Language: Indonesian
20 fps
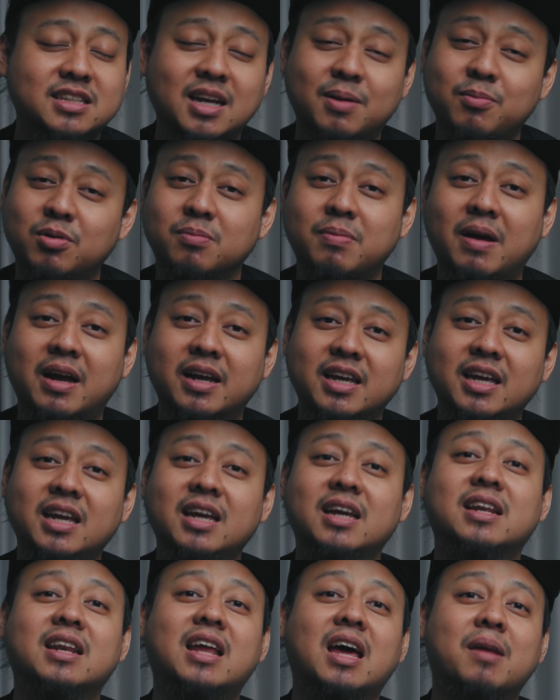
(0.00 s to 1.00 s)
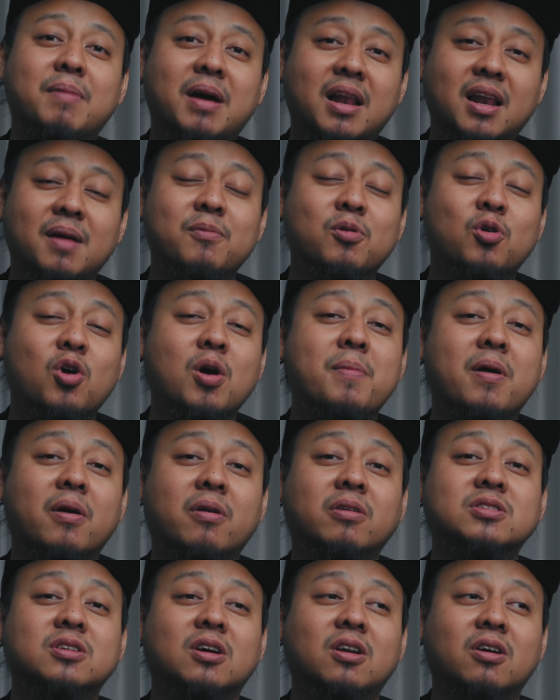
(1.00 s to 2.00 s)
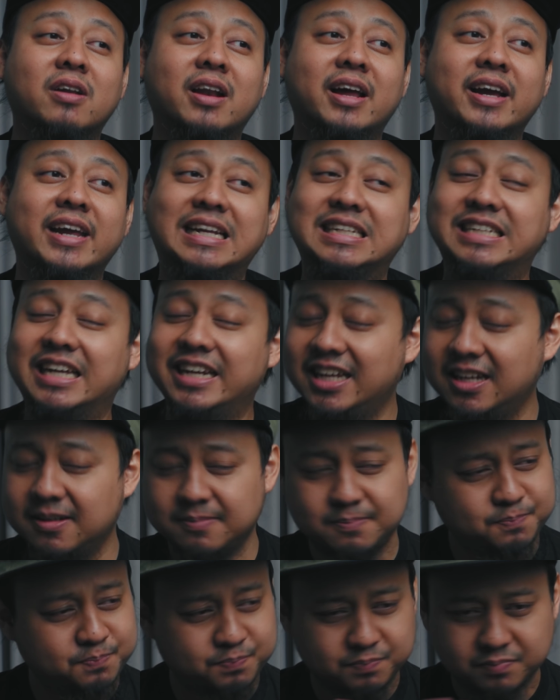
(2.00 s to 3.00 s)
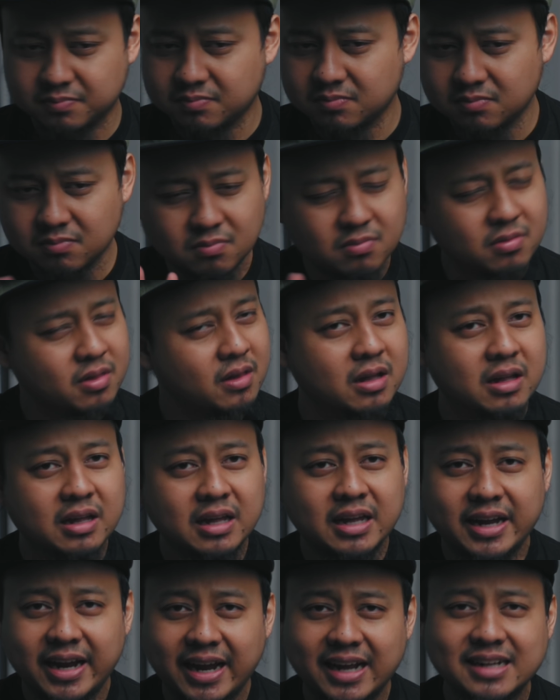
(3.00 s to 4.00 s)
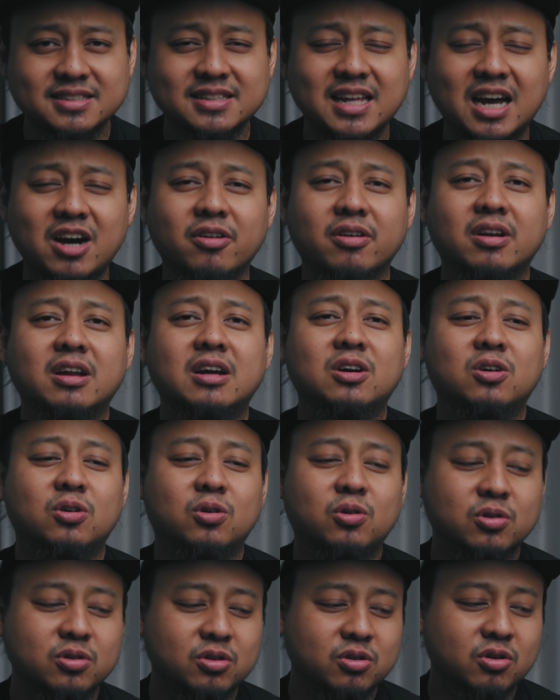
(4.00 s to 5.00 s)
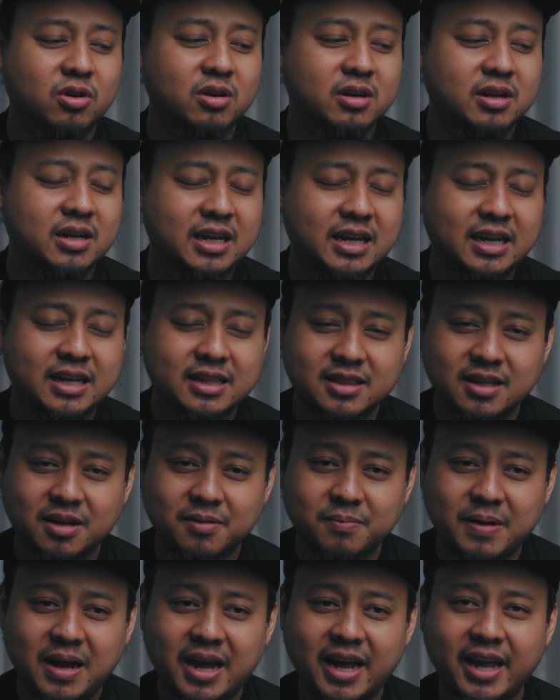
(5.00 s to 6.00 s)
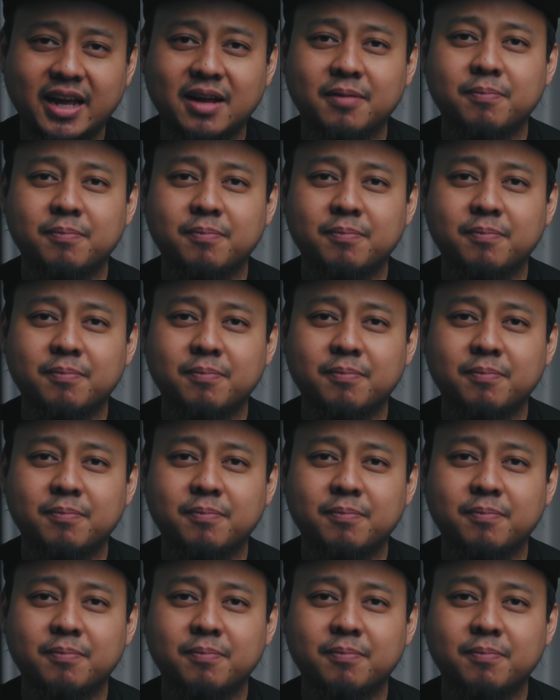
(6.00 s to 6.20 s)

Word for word: cabut pagi dan malam gue baru colok lagi. Jadi hands down, untuk uh, terbaik